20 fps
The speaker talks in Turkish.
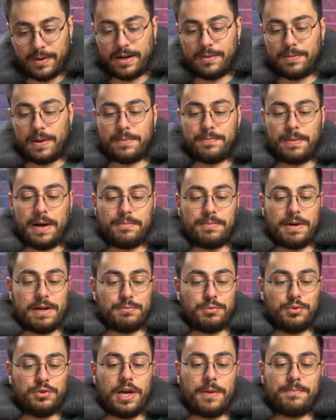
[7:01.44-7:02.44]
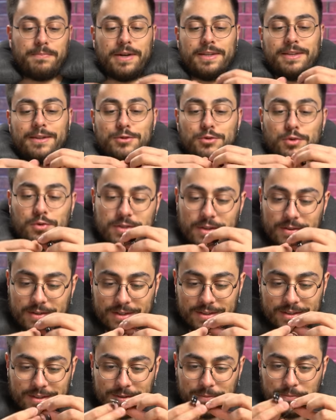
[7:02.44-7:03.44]
bak bak bak bak bunu yapmaktan çok
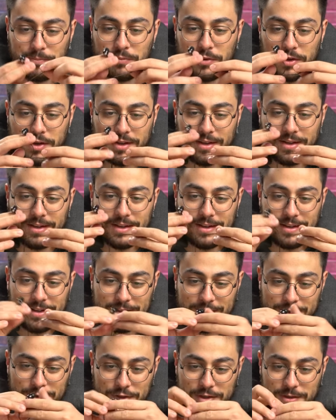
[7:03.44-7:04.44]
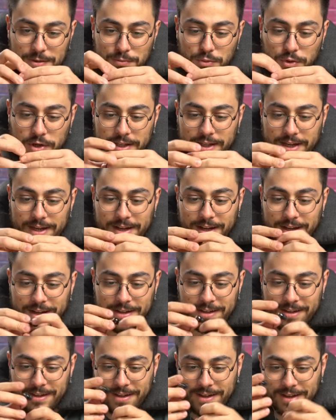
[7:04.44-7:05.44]
zevk alırdım. Şimdi bu kadar
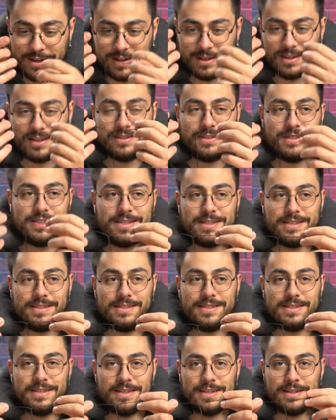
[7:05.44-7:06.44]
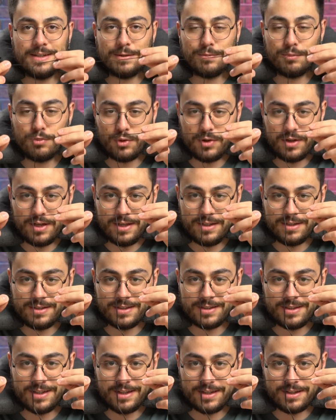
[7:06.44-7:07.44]
ya. Kalanını siz böyle
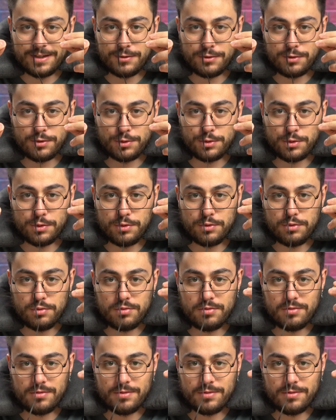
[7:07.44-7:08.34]
yırtarak açıyorsunuz.